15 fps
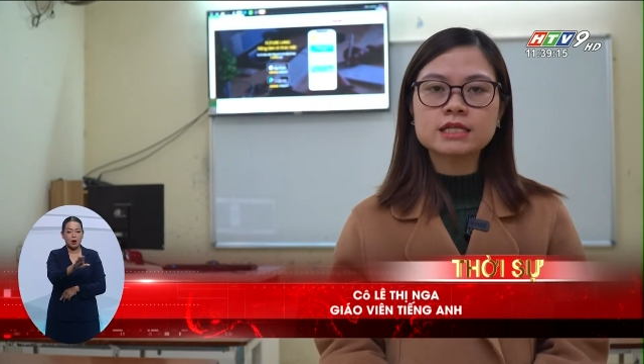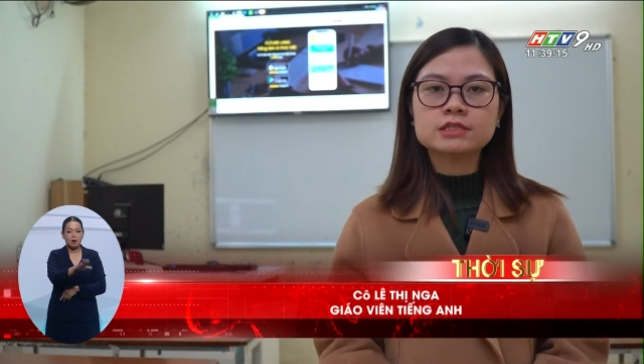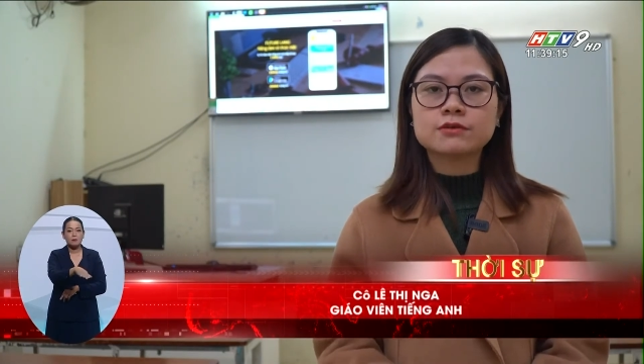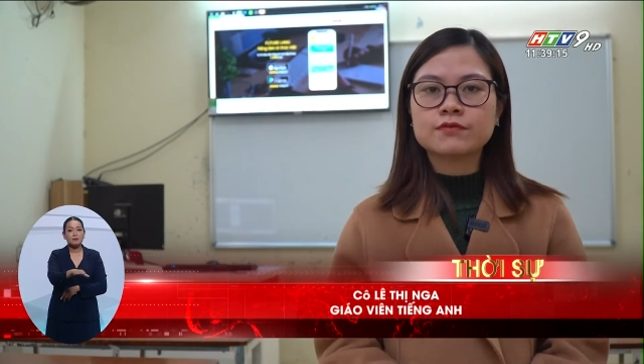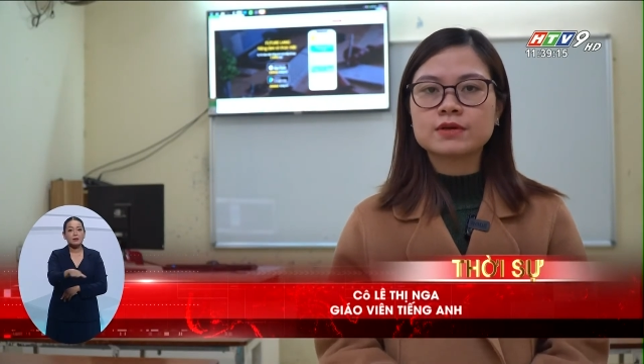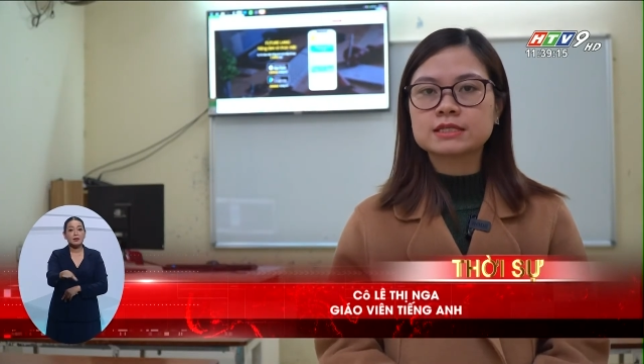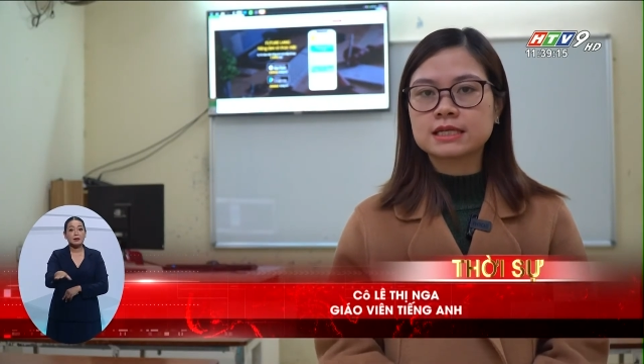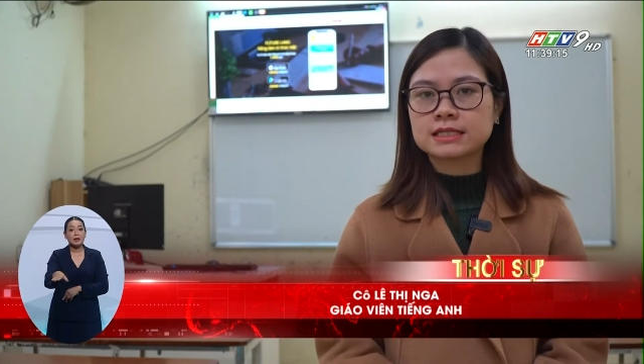ích
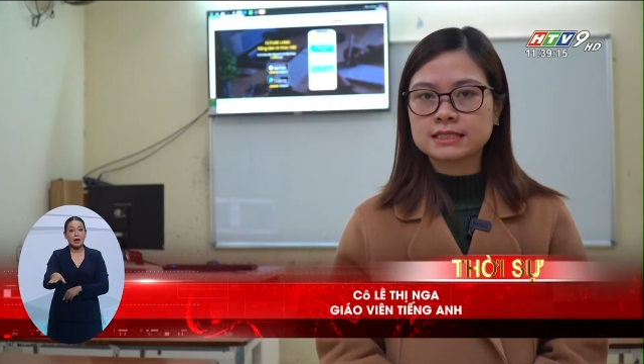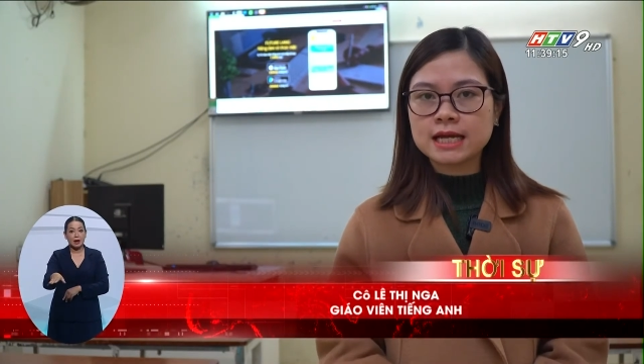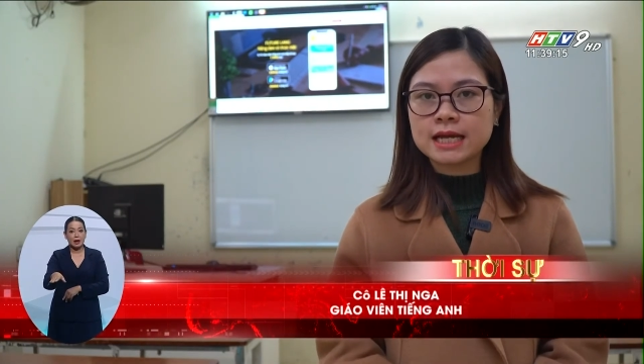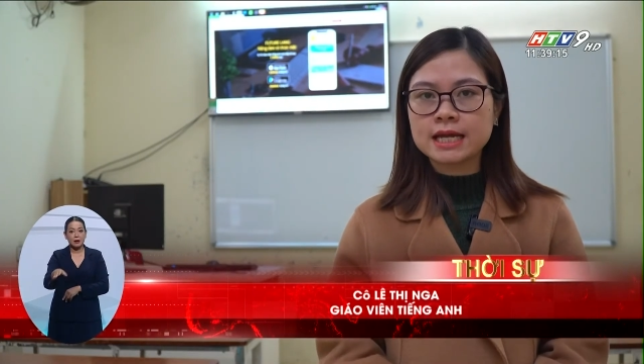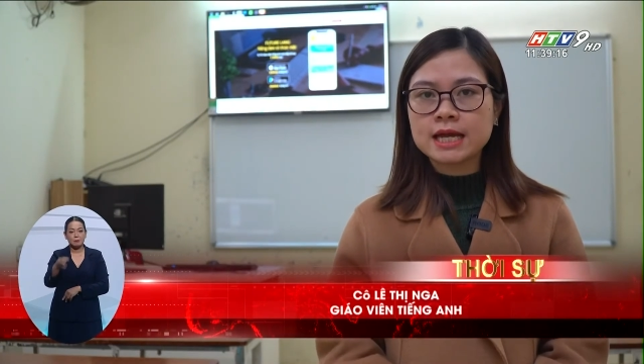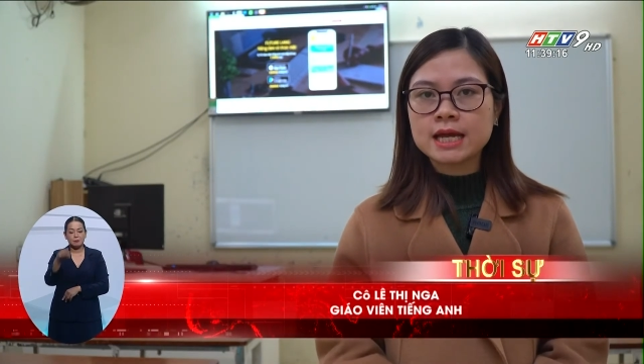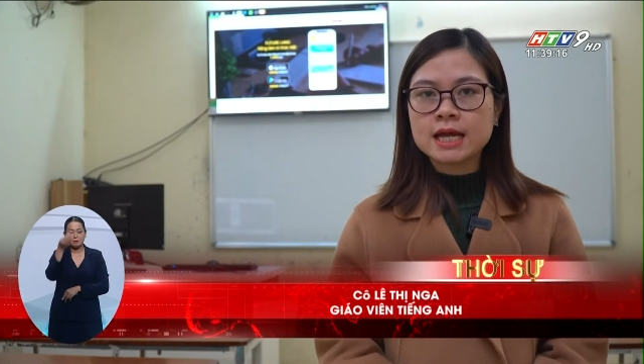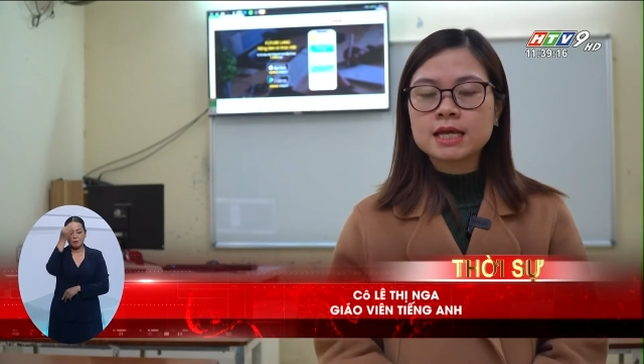trong việc giảng
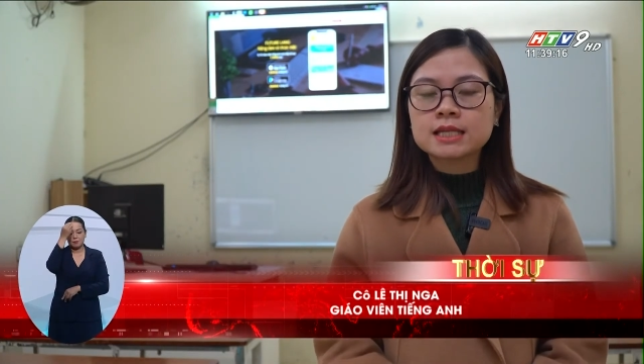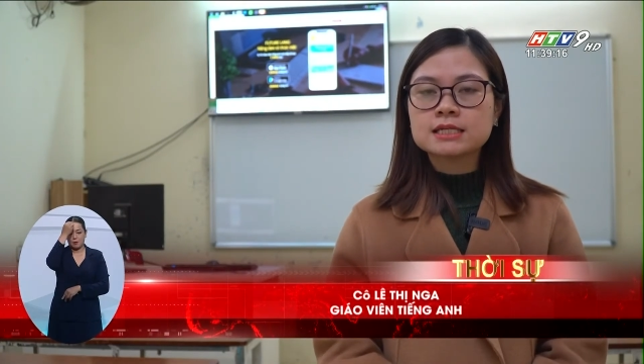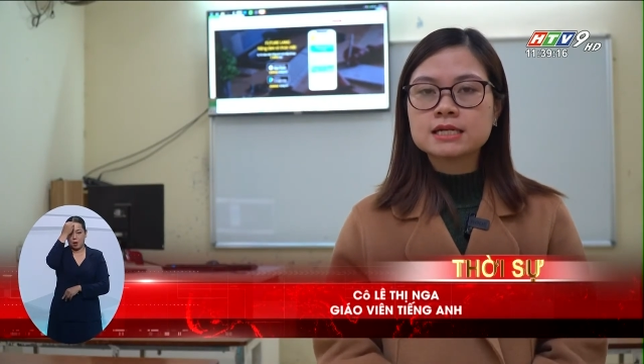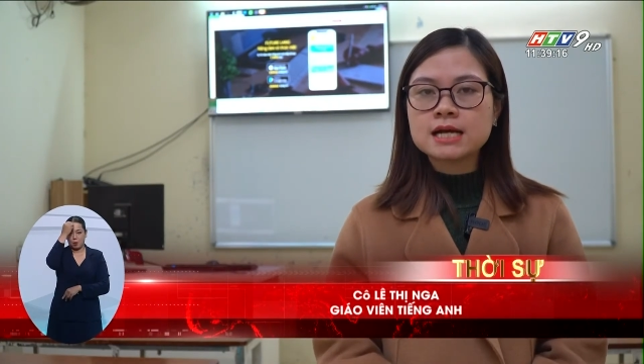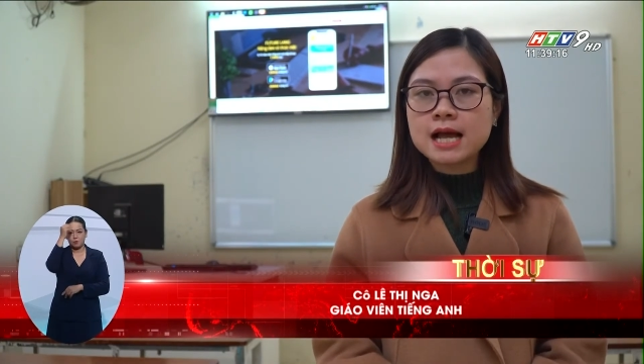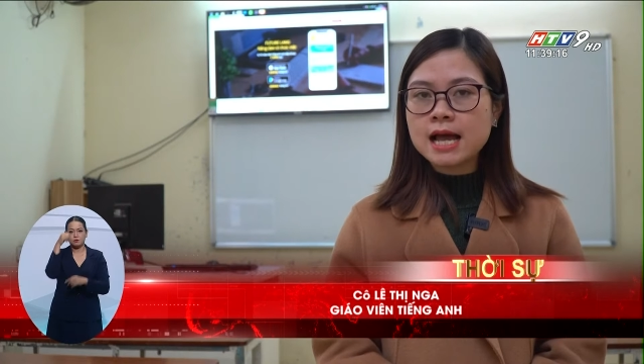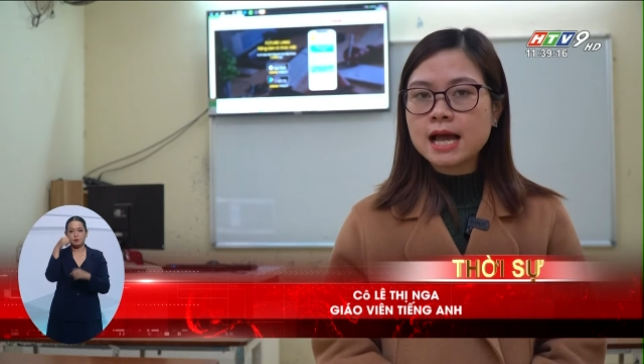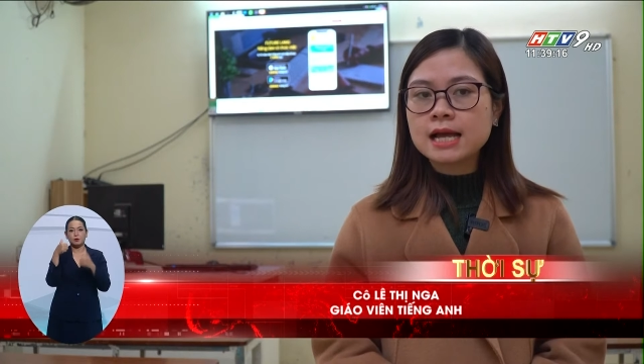dạy.
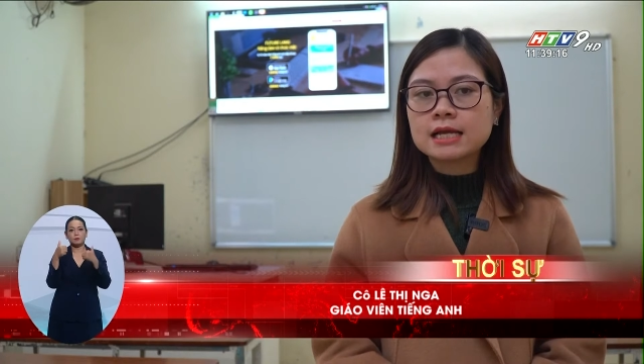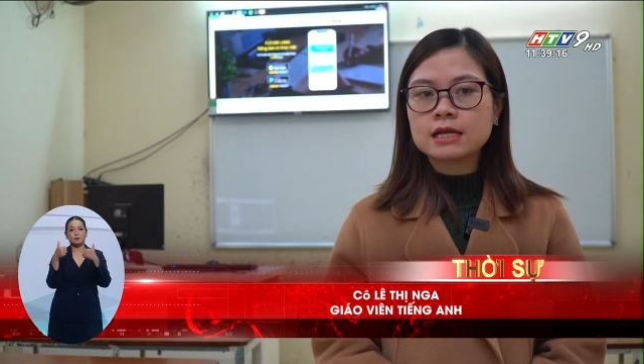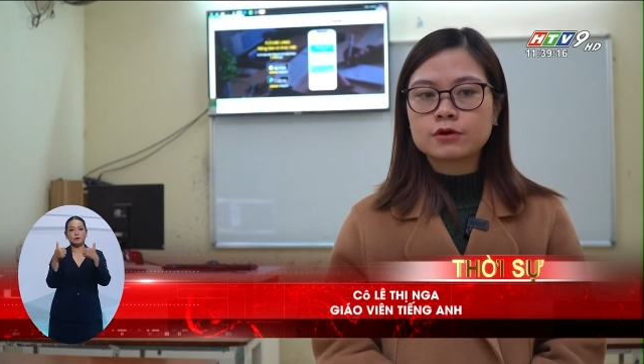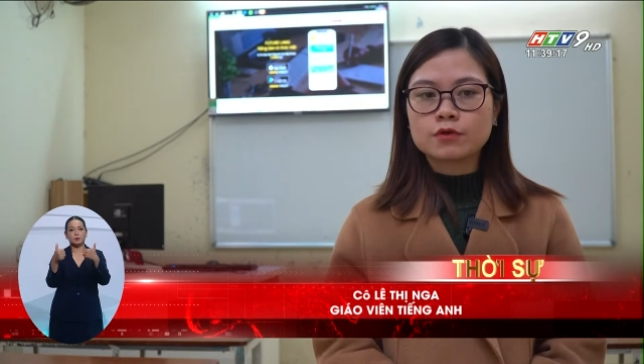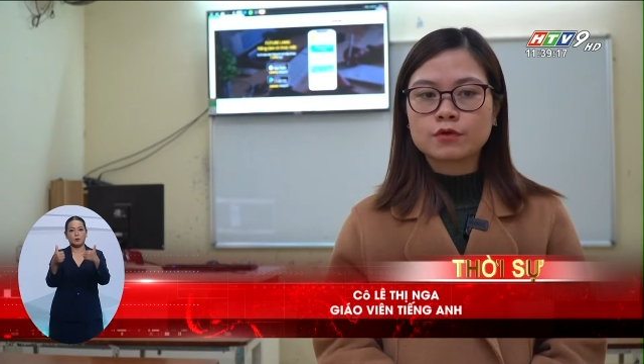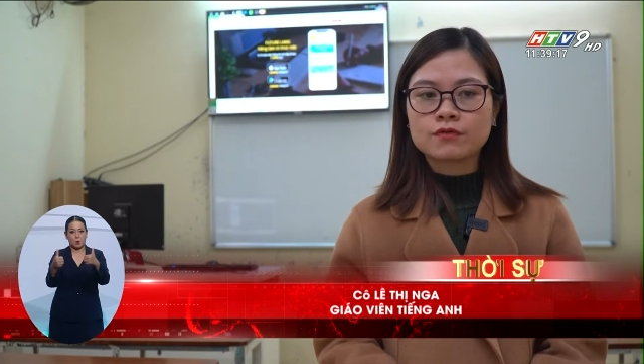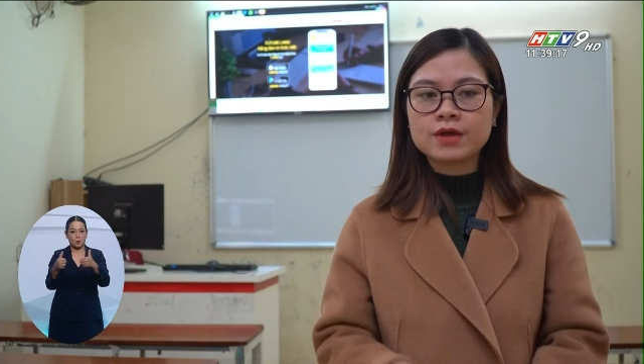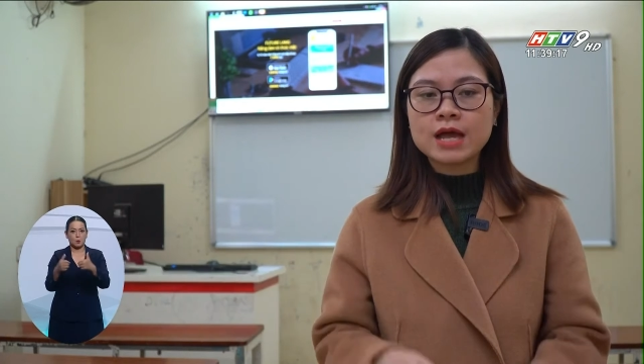Thứ hai
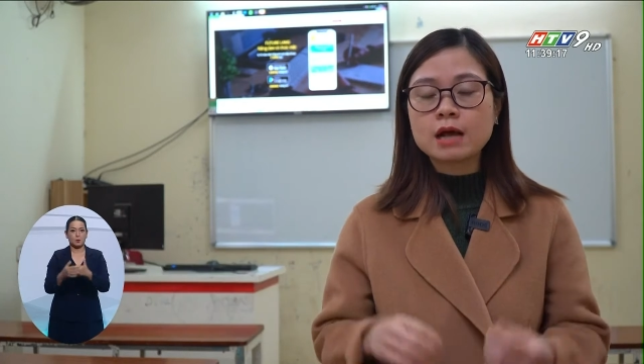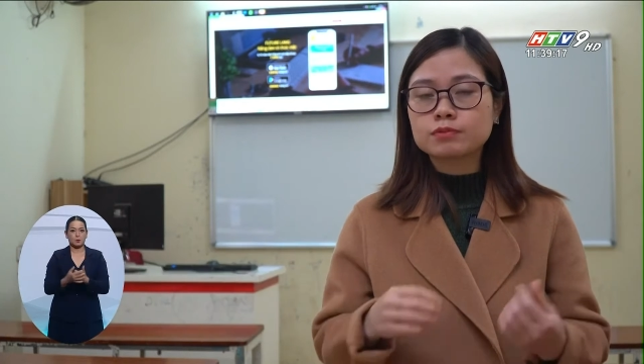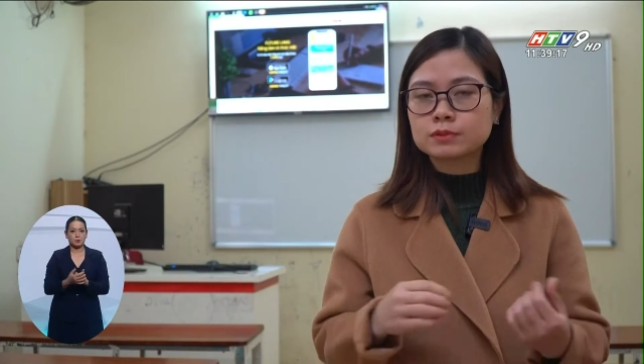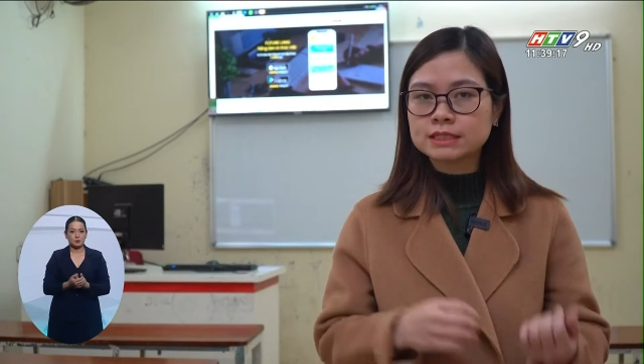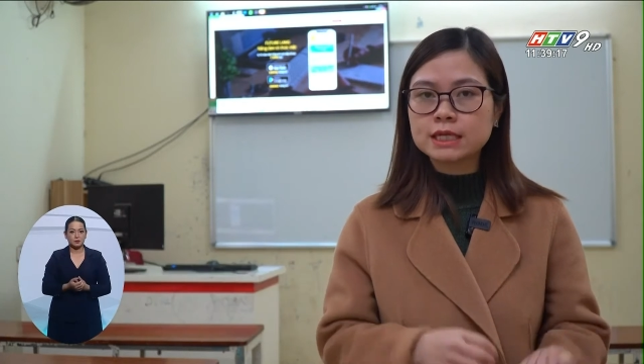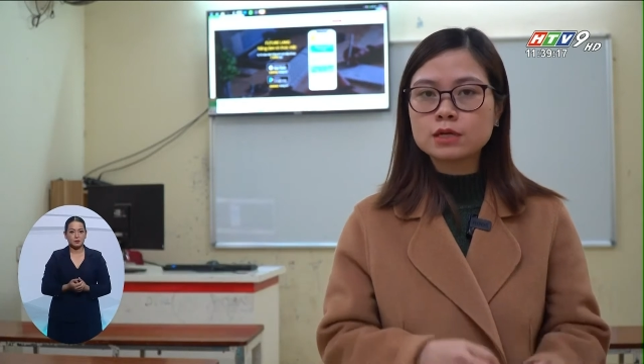là đối với học